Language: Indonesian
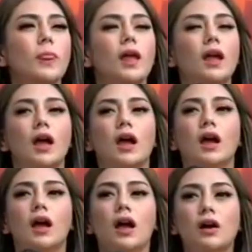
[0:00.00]
abis
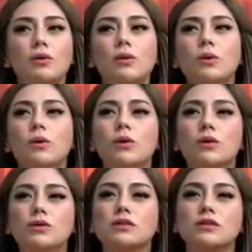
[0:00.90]
sholat oleh temannya di
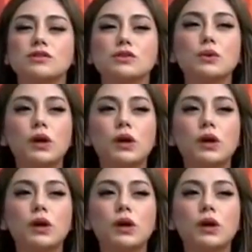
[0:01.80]
lokasi syuting.